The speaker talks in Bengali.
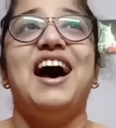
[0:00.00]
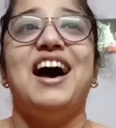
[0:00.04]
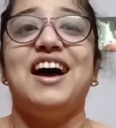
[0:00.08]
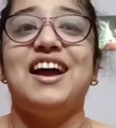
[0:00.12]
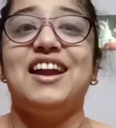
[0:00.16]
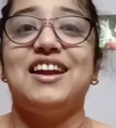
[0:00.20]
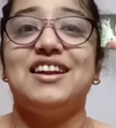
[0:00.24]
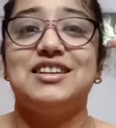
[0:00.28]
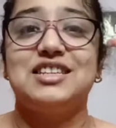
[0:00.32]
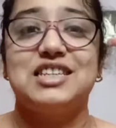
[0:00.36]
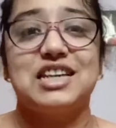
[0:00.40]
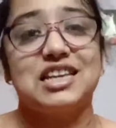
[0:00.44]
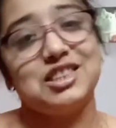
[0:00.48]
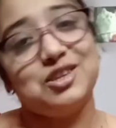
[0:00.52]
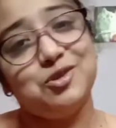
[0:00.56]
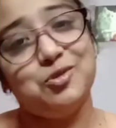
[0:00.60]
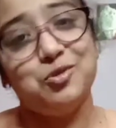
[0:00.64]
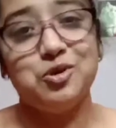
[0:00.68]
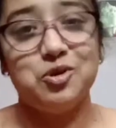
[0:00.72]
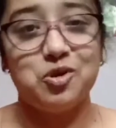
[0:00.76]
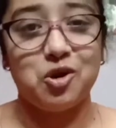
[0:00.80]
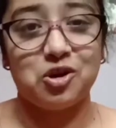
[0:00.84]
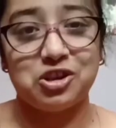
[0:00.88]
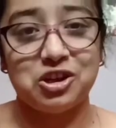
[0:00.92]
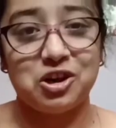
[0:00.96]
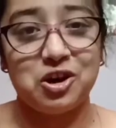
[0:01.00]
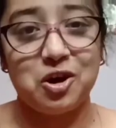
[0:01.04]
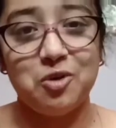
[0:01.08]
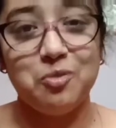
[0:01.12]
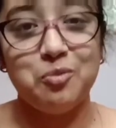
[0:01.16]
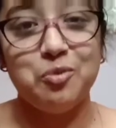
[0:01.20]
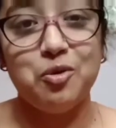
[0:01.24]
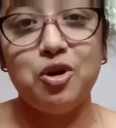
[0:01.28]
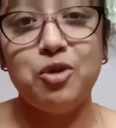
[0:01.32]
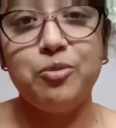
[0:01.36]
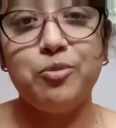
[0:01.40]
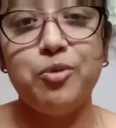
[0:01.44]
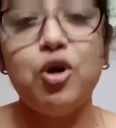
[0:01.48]
আর সাথে ওই কথাটাও
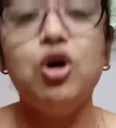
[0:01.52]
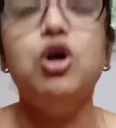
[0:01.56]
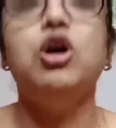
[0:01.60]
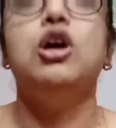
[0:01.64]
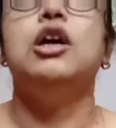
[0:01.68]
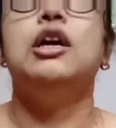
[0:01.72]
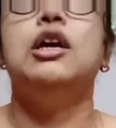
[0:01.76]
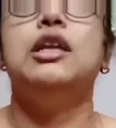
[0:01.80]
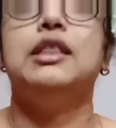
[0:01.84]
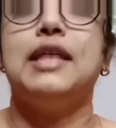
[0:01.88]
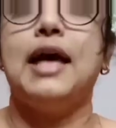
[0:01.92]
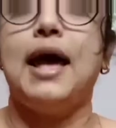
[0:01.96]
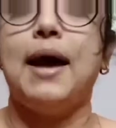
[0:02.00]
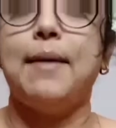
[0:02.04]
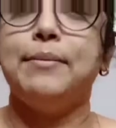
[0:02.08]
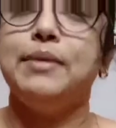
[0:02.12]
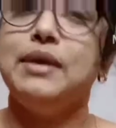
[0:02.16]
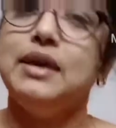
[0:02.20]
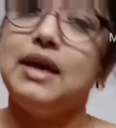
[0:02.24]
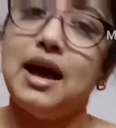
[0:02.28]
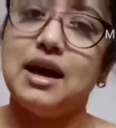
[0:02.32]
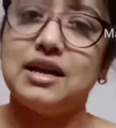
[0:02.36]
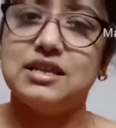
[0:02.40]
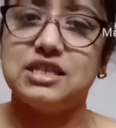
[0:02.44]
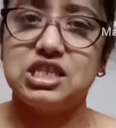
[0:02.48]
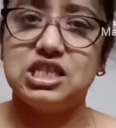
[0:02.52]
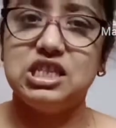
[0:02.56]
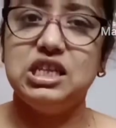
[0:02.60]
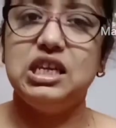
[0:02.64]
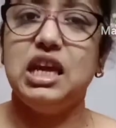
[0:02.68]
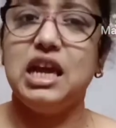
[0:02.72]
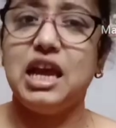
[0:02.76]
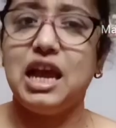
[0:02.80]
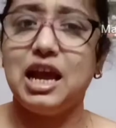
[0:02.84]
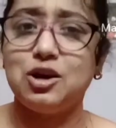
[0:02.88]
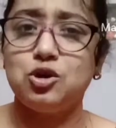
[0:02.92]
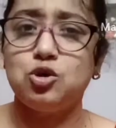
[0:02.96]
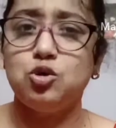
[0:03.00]
বলবো তা আমি আসছি
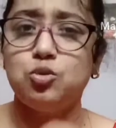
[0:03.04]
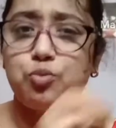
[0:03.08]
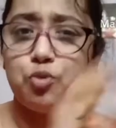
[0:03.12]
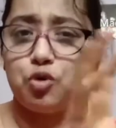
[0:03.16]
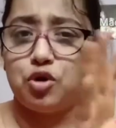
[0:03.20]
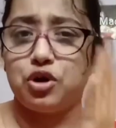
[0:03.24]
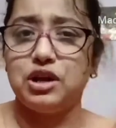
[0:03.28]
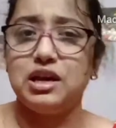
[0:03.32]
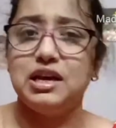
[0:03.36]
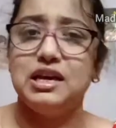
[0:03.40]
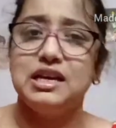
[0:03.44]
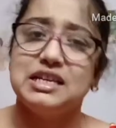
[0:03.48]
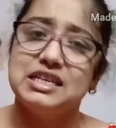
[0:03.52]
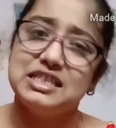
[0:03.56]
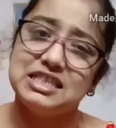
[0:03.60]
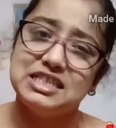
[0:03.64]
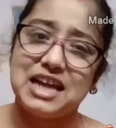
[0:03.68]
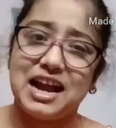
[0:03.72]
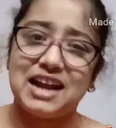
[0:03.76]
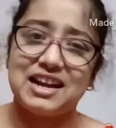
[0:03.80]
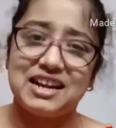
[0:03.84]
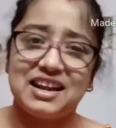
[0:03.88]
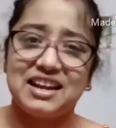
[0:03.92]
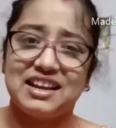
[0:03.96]
একটু পরে চা